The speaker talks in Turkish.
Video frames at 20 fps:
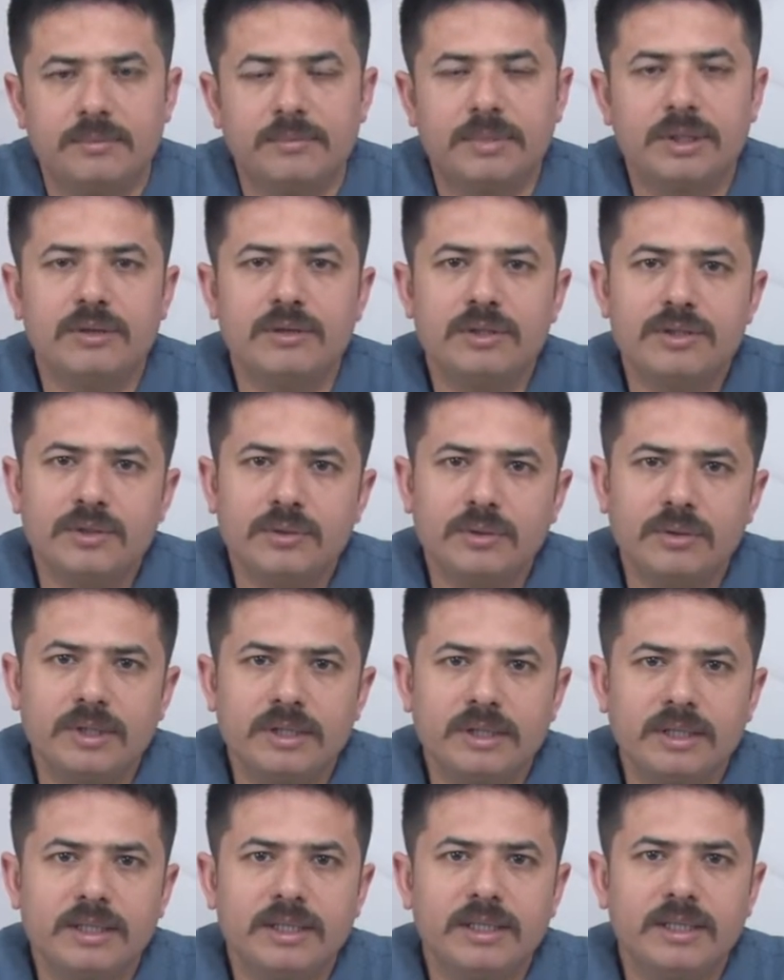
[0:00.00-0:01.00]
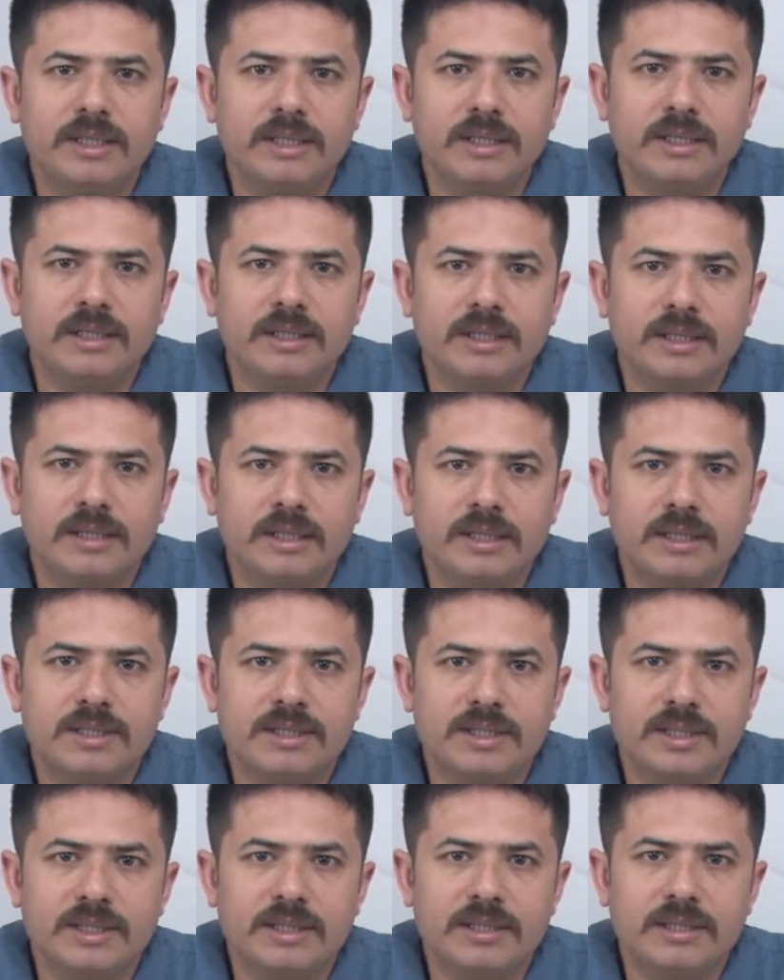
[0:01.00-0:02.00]
Patolojik olanları genellikle
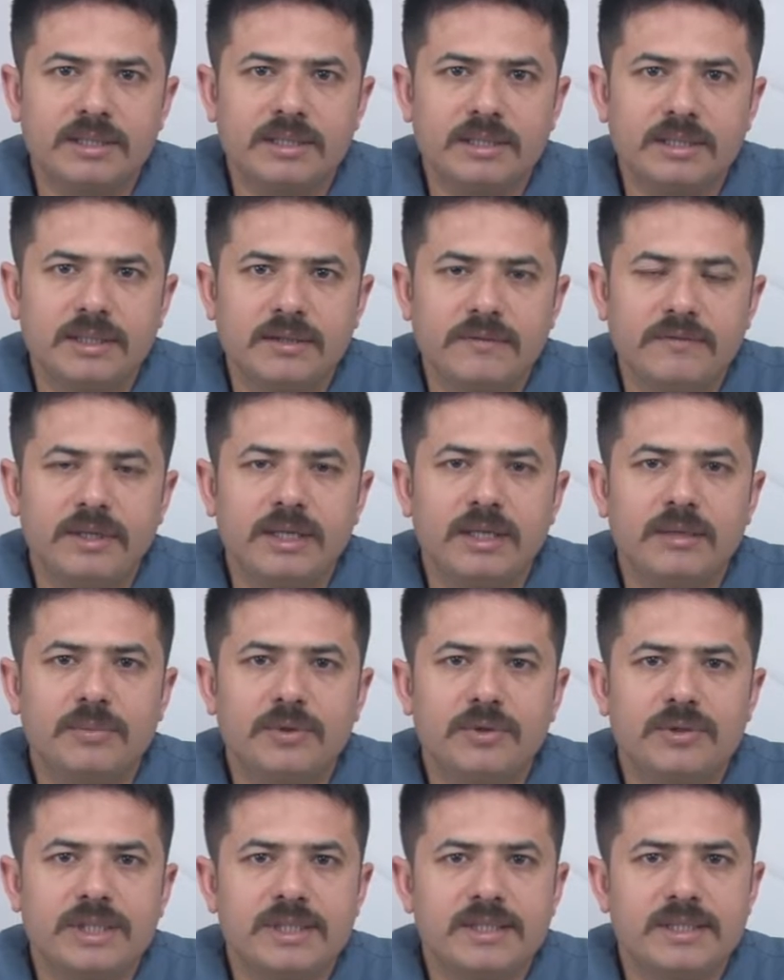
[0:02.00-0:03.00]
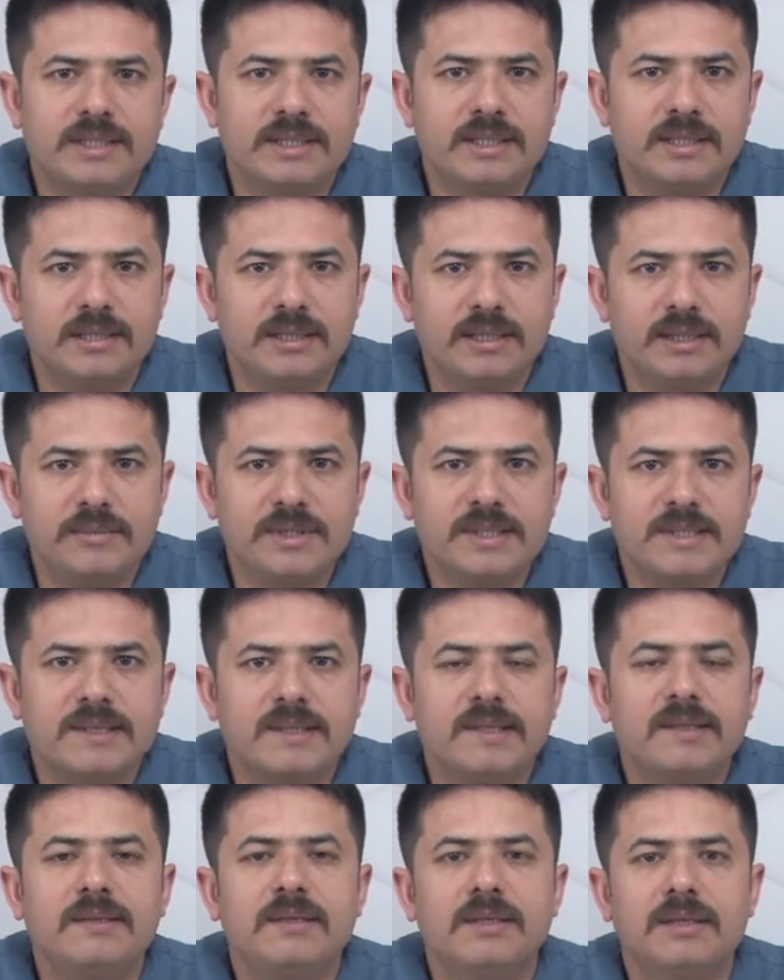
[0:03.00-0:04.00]
karaciğer ve hematojen sistem dediğimiz
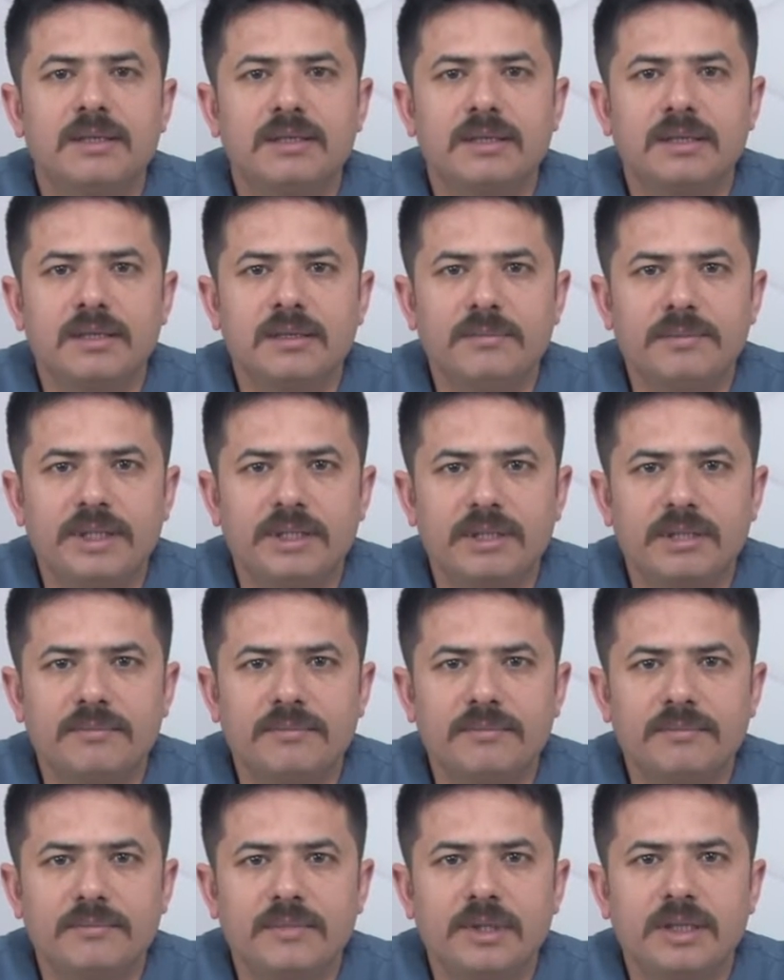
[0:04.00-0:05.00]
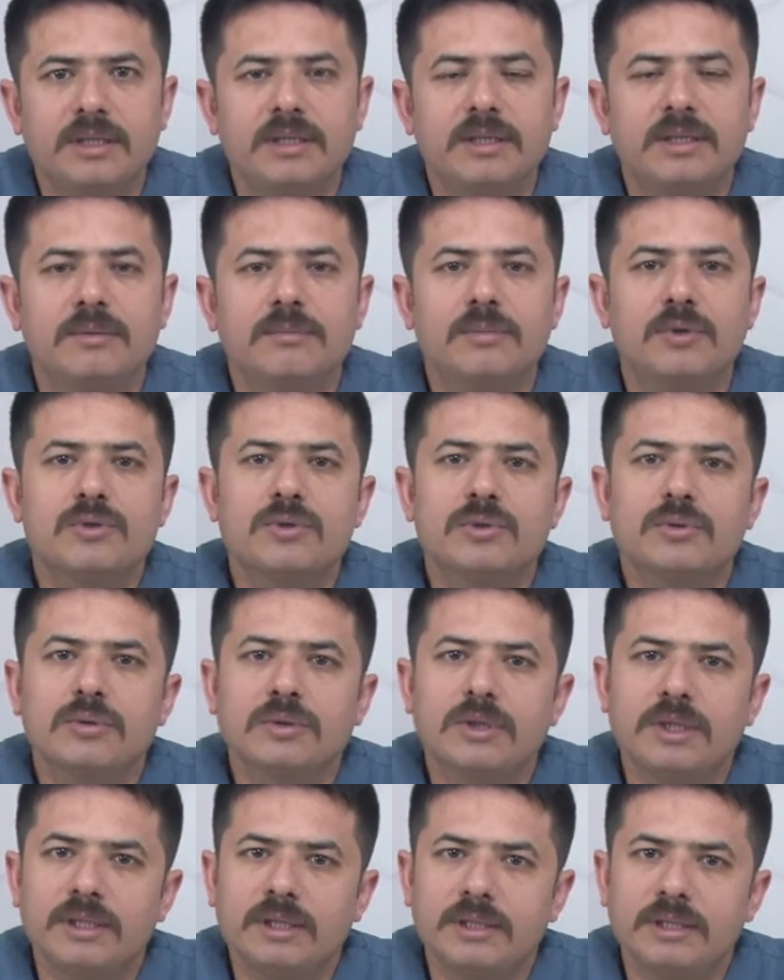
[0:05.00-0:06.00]
kanla alakalı bir takım
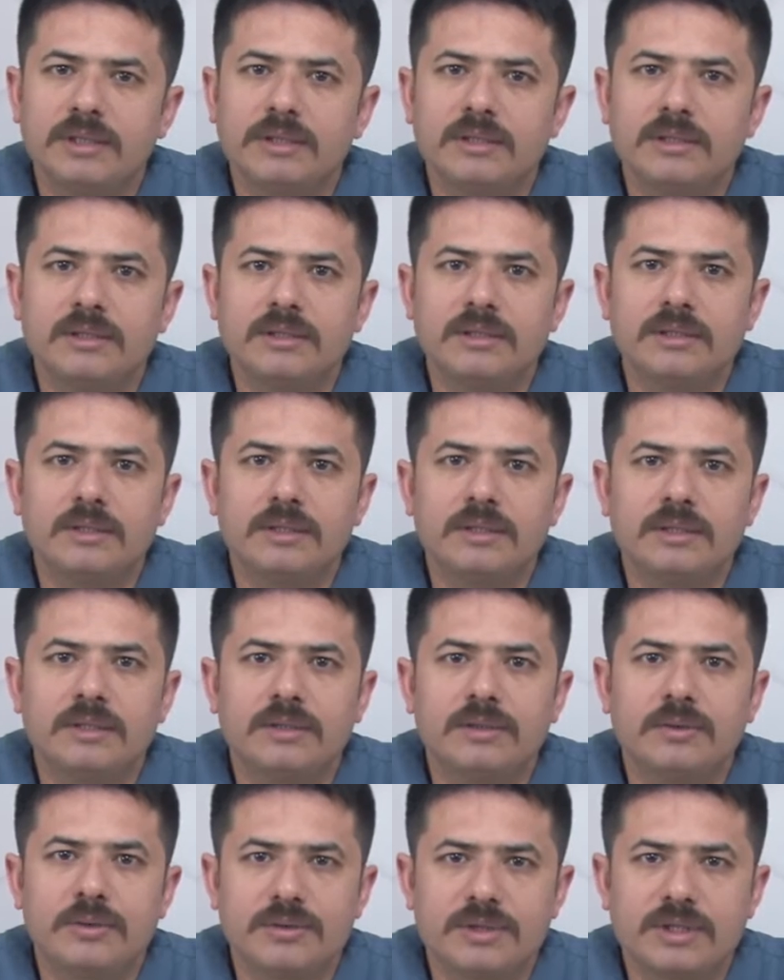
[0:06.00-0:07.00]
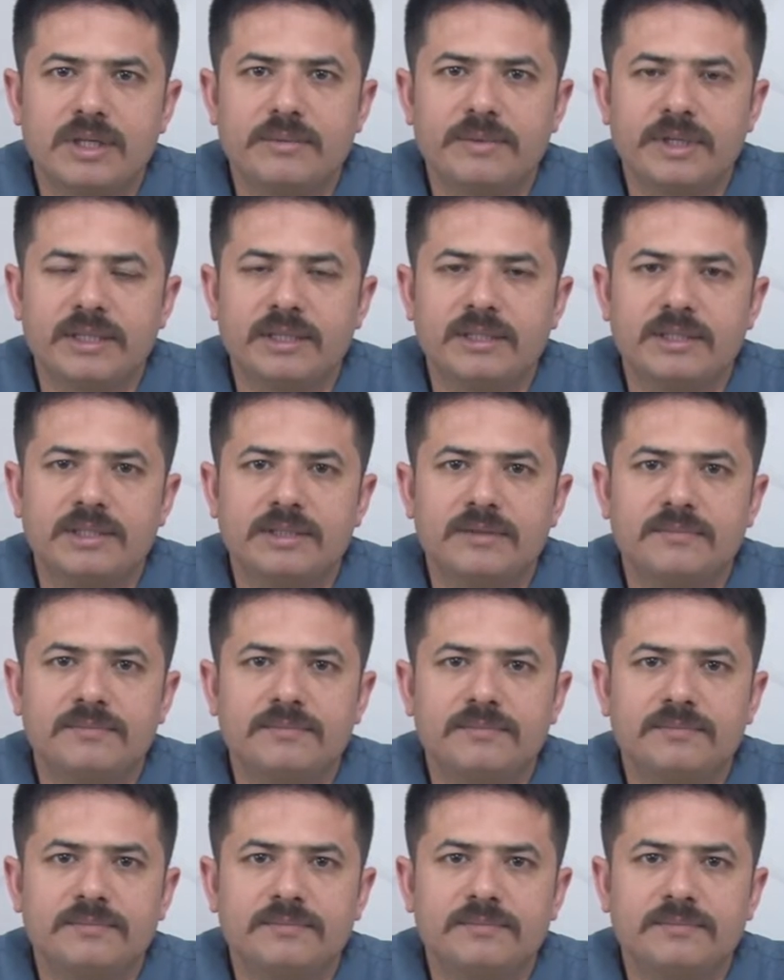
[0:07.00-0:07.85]
bozuklukları göstermektedir.